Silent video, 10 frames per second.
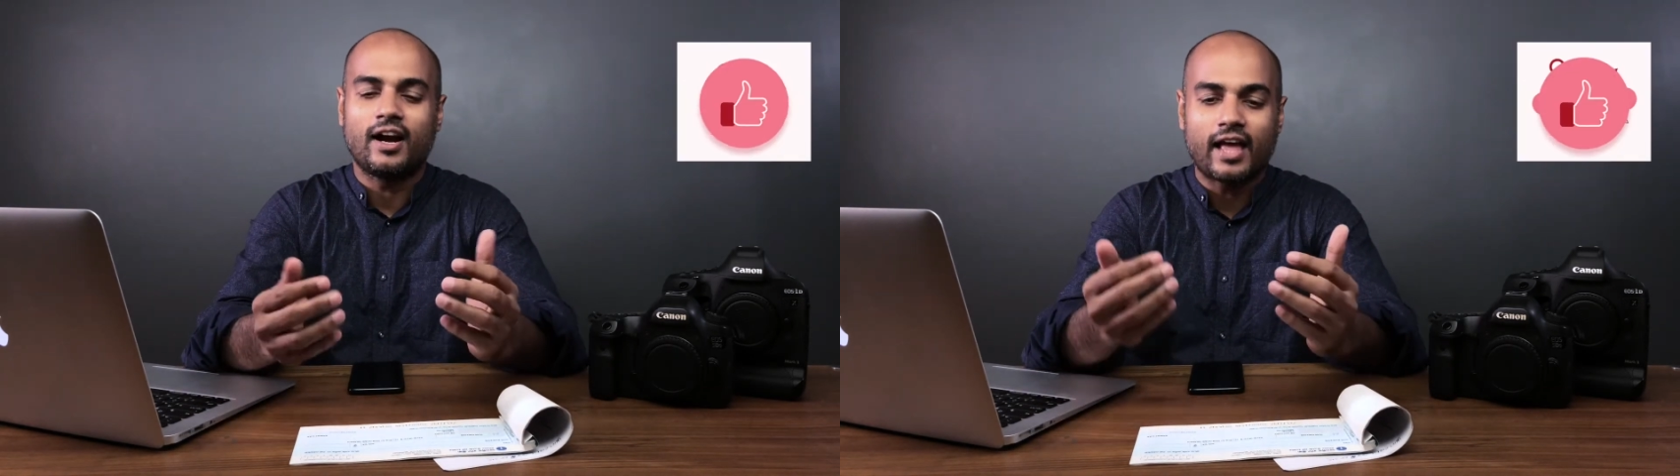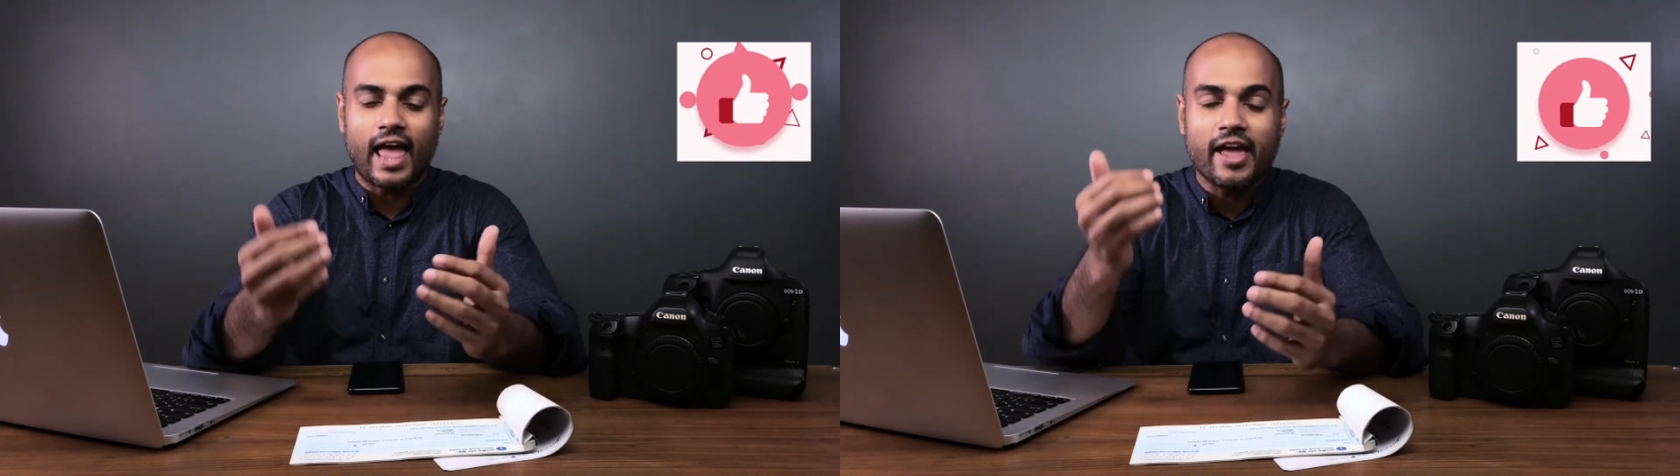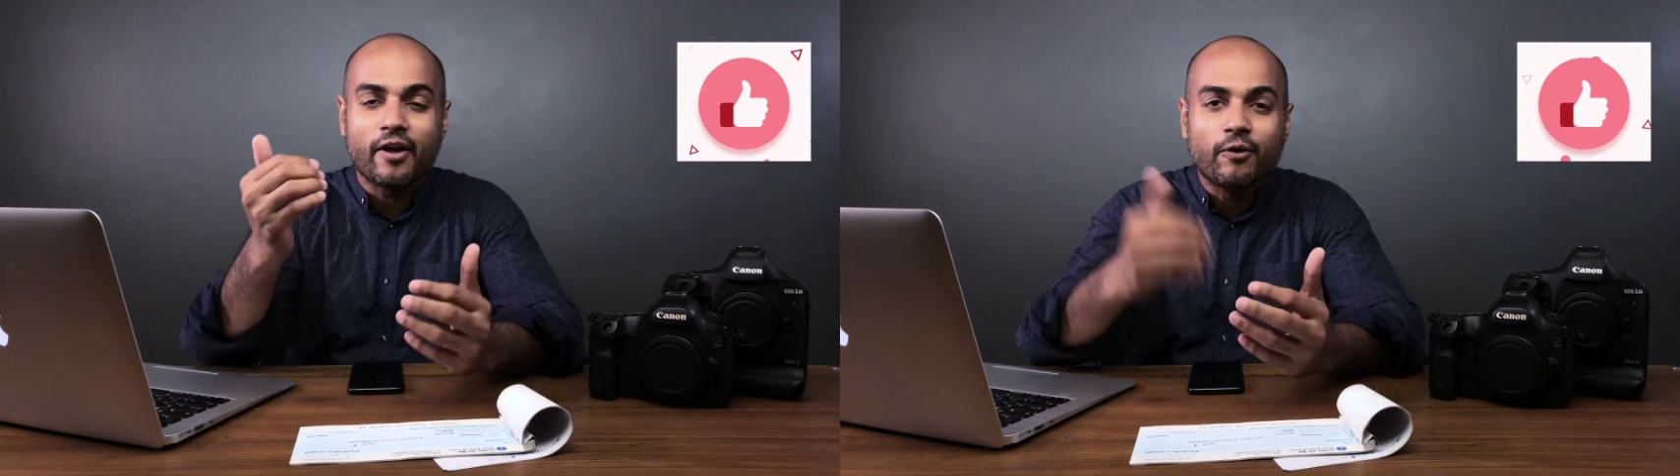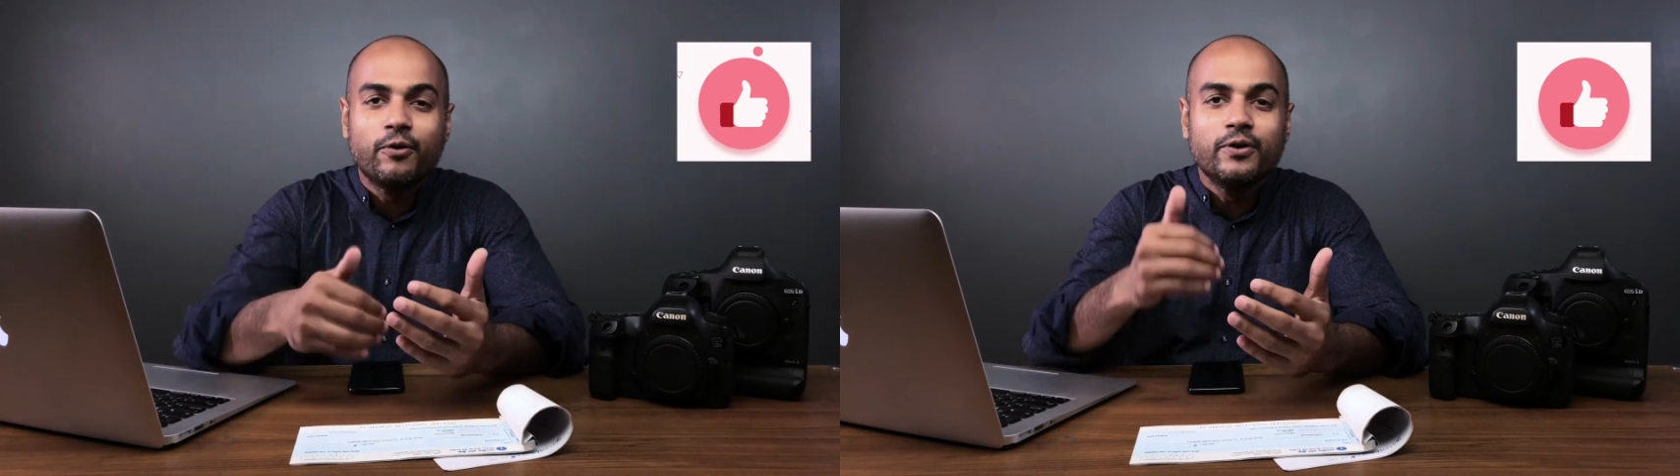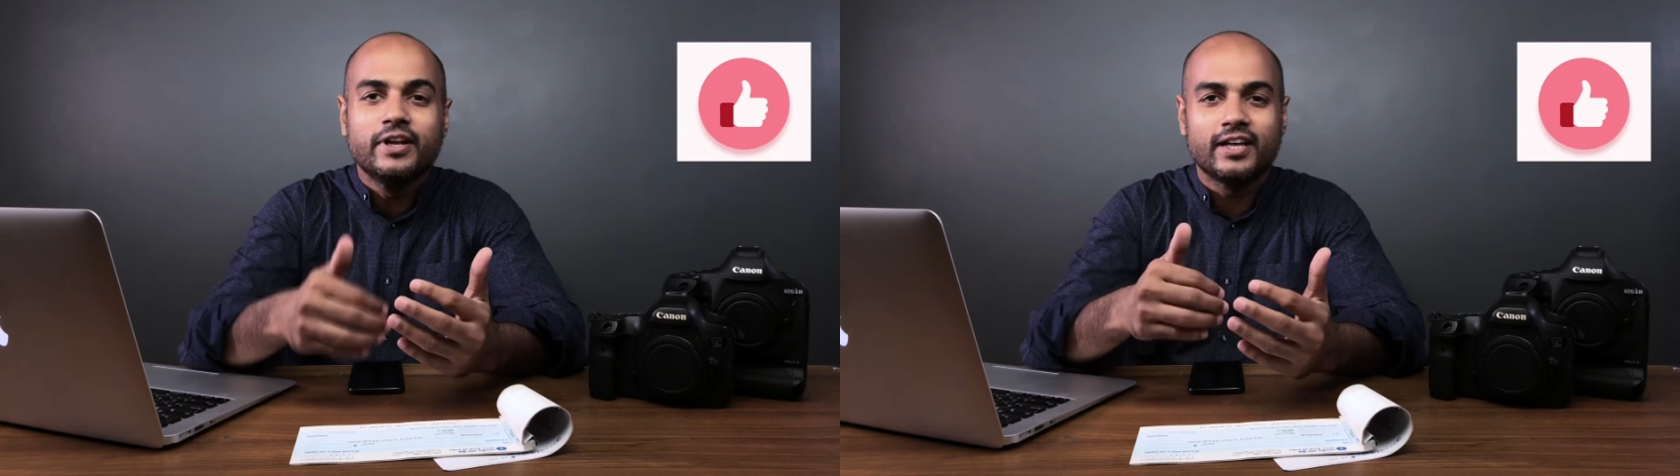আর
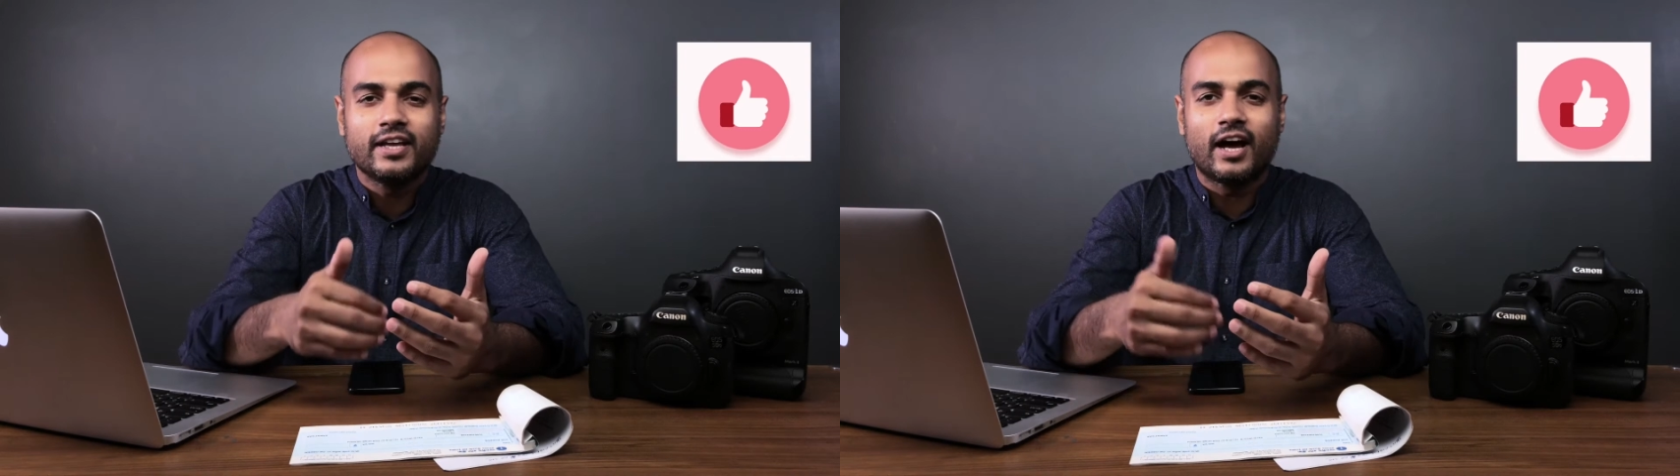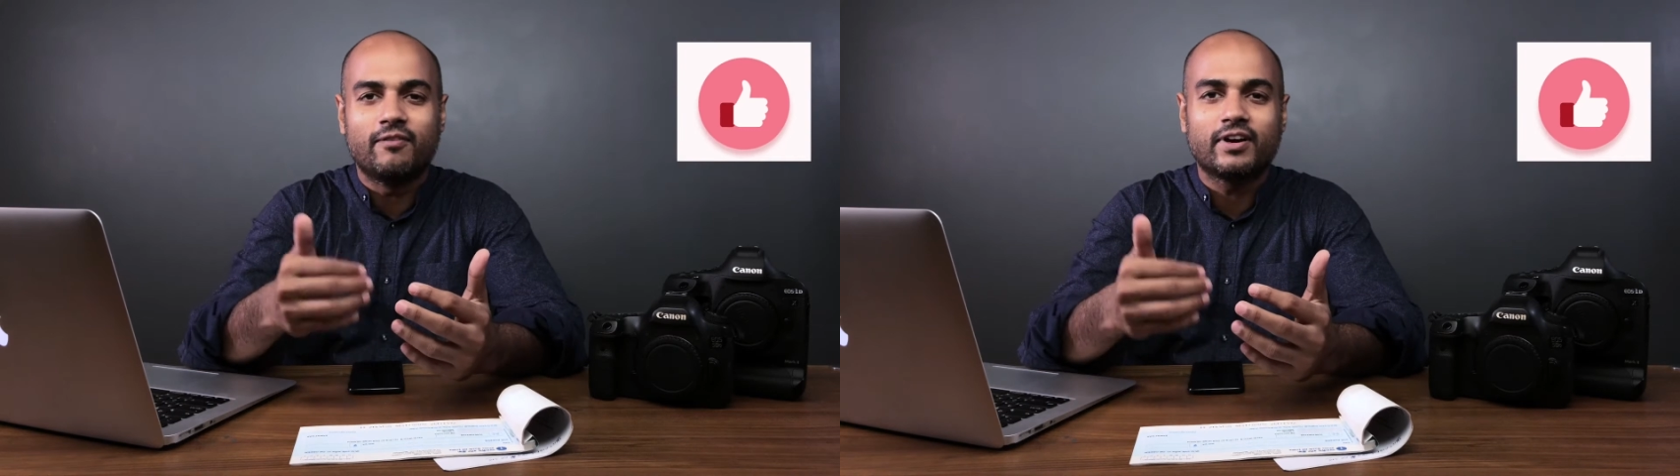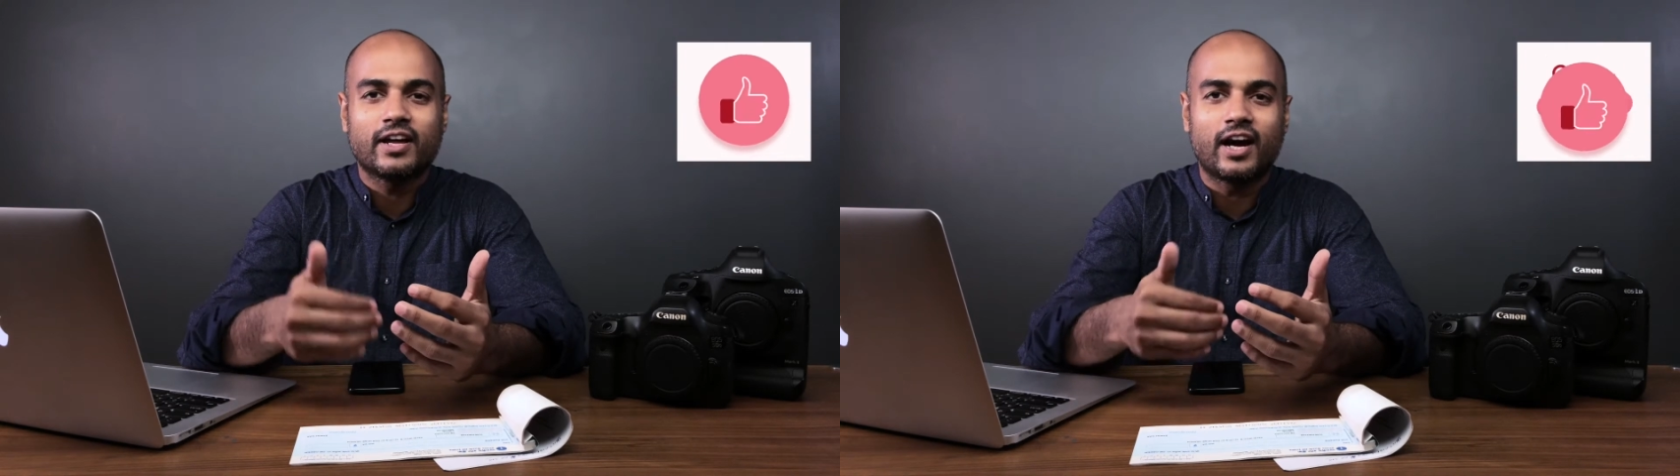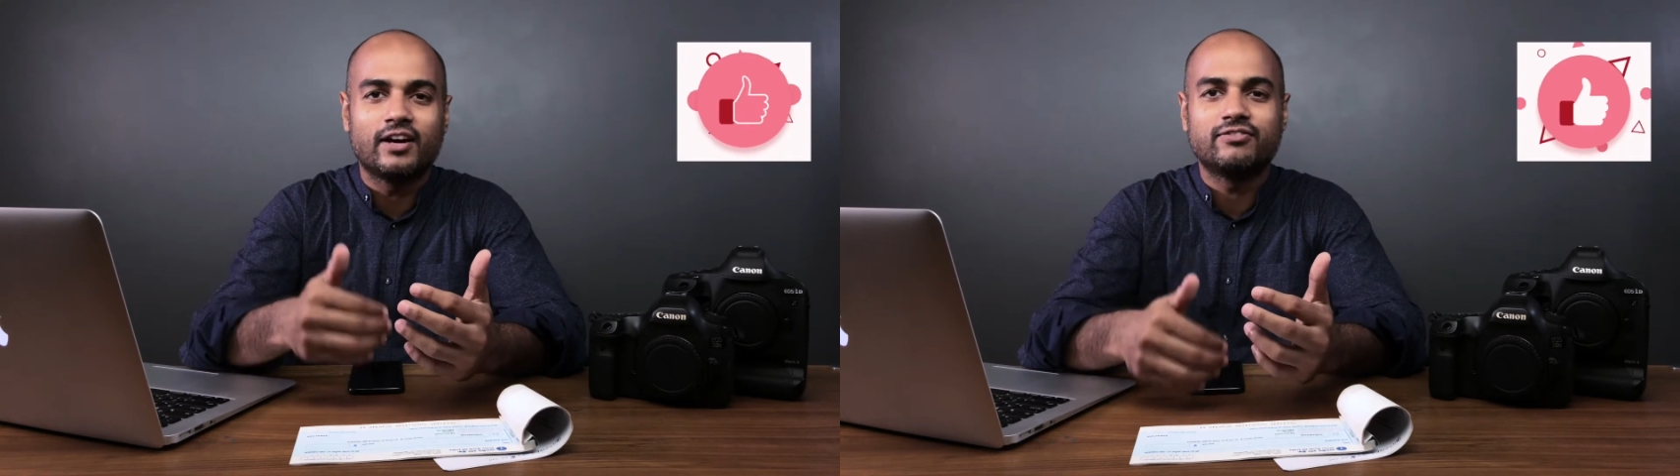এক্ষুনি আমাকে